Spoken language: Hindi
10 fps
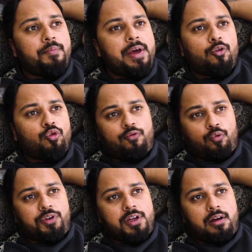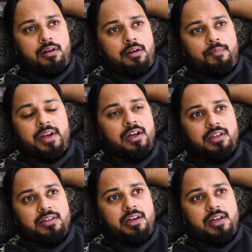मैंने उसको फ़ोन किया मैंने कहा
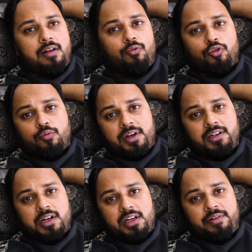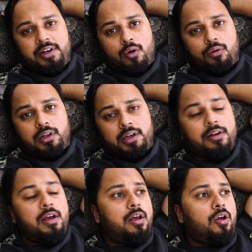तंजील यार वो जो तुम्हारे जानने वाले डॉक्टर हैं